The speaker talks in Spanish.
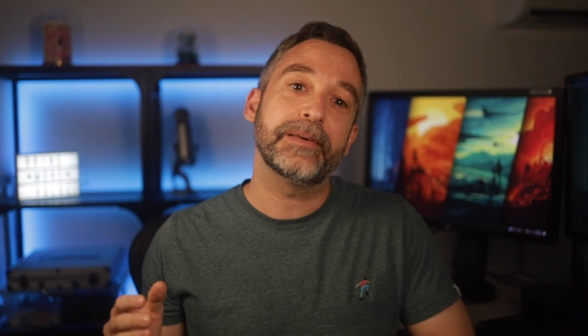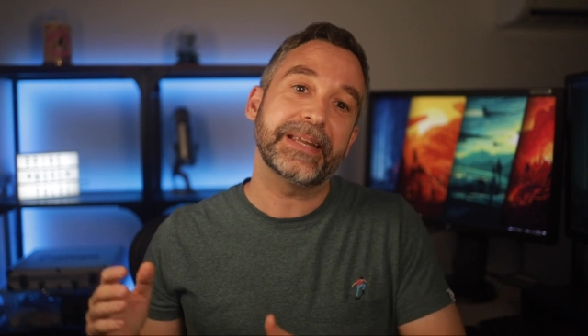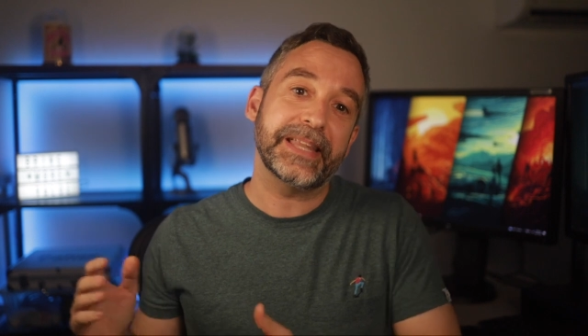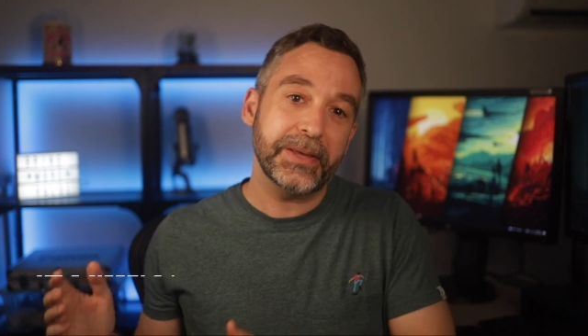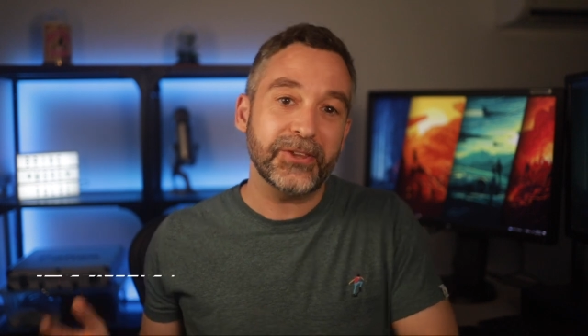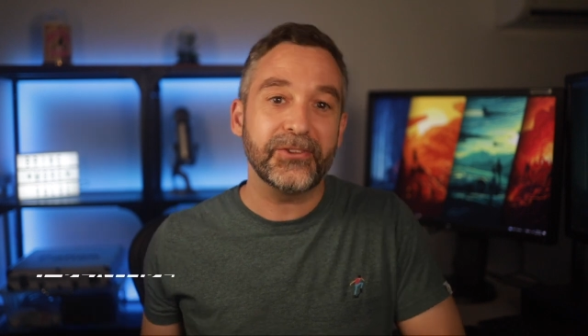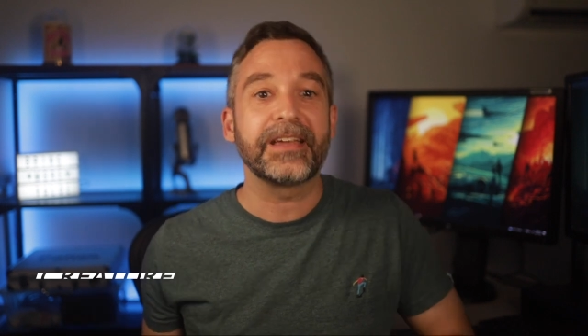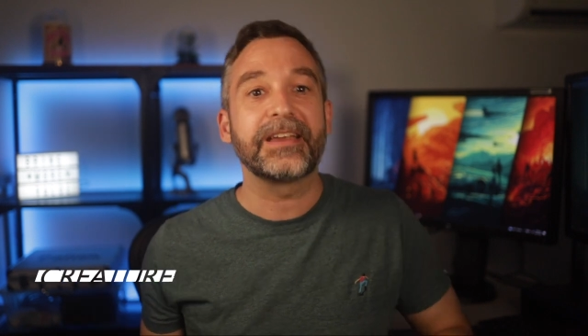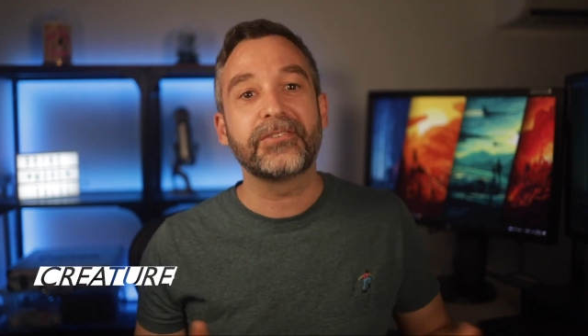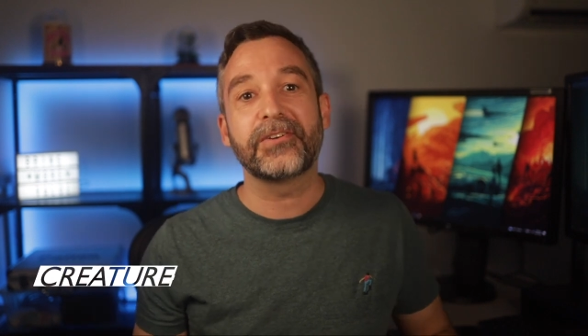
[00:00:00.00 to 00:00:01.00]
al departamento
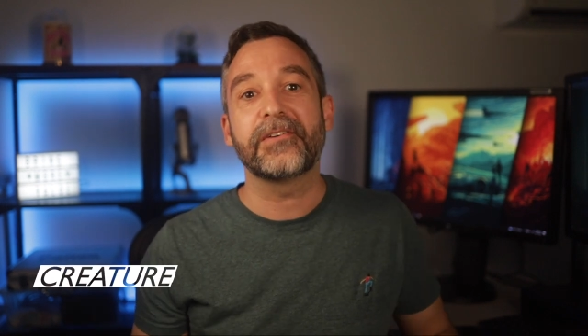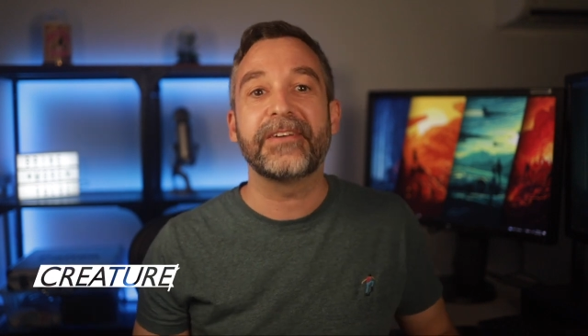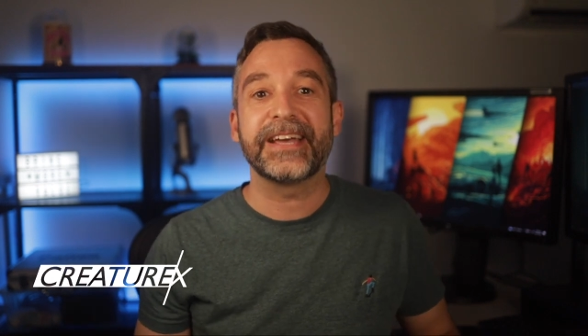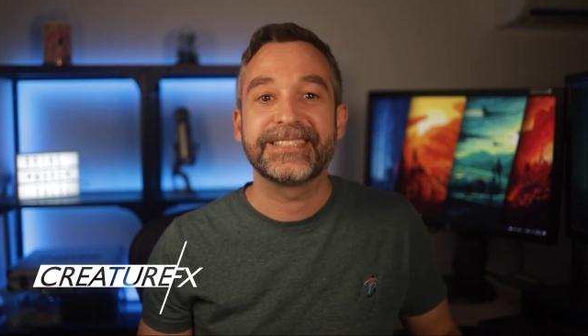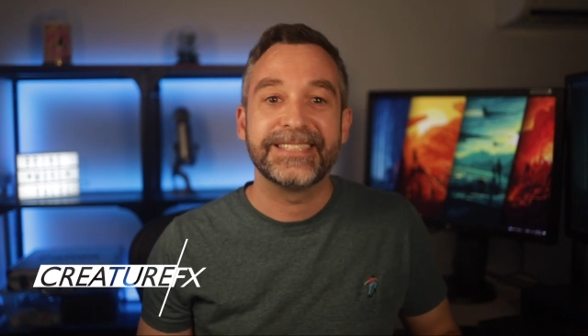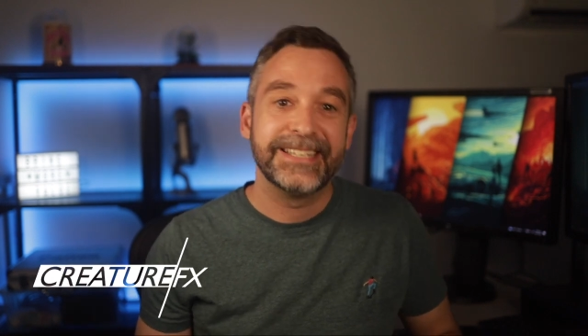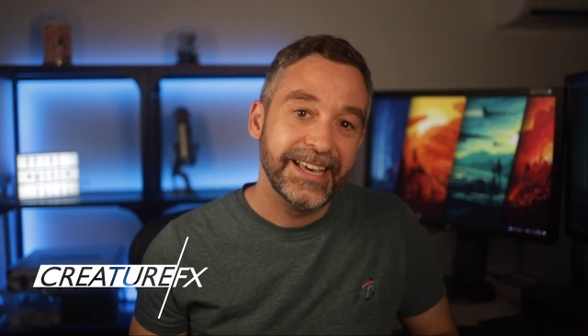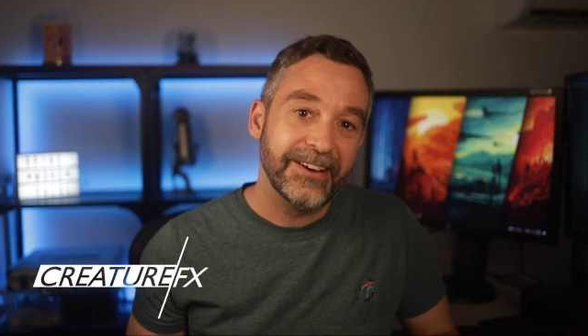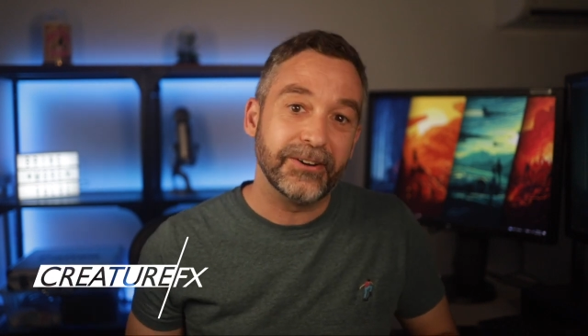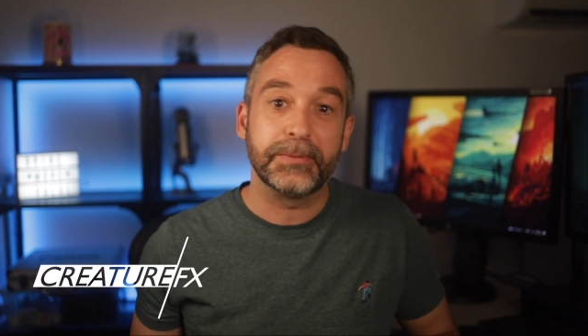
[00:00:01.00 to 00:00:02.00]
de Creature Effects,
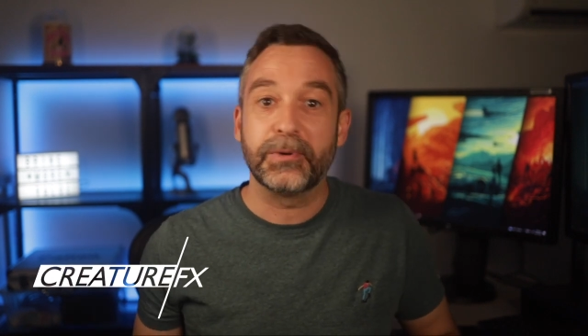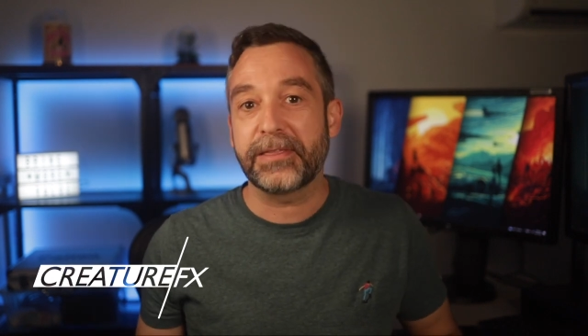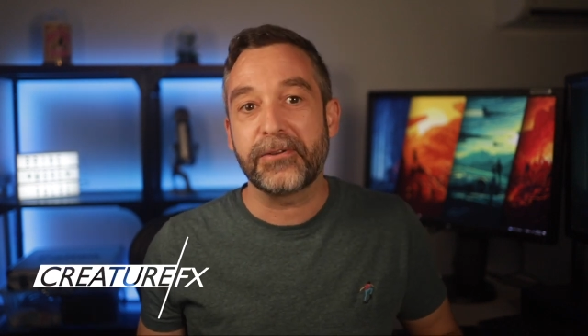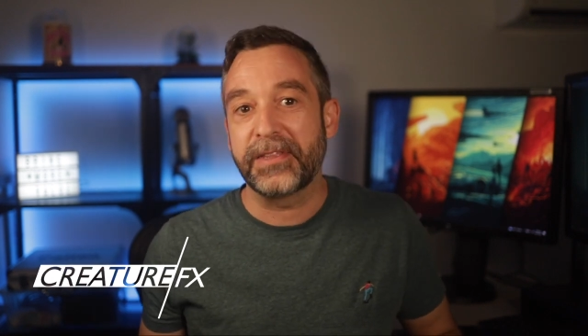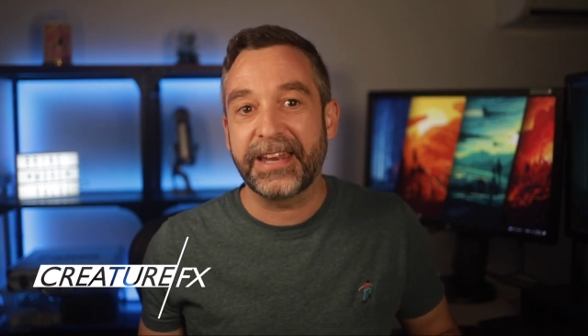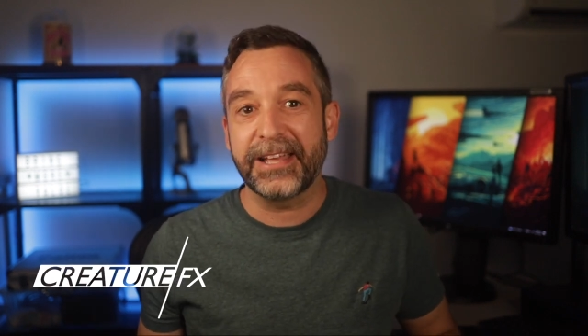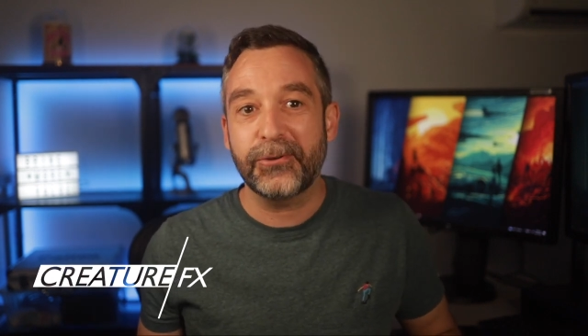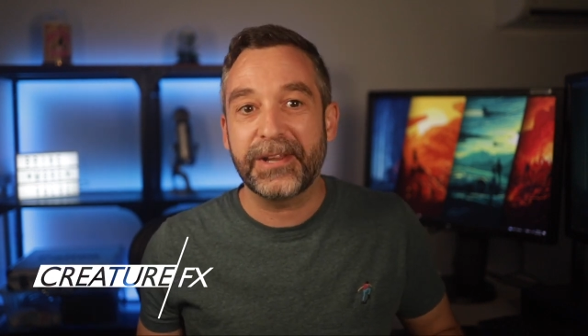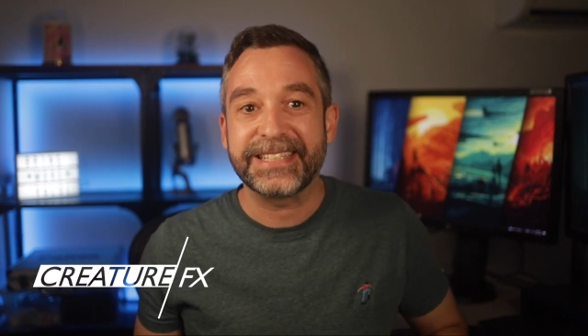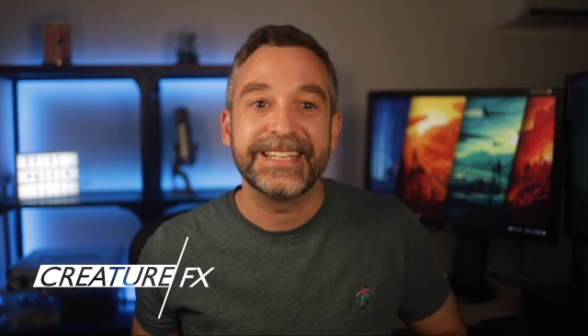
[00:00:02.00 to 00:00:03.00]
o simulación de
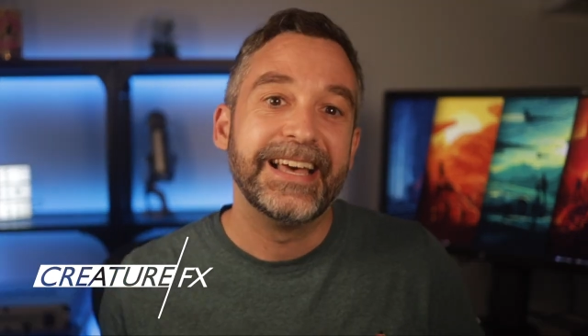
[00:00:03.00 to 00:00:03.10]
criaturas,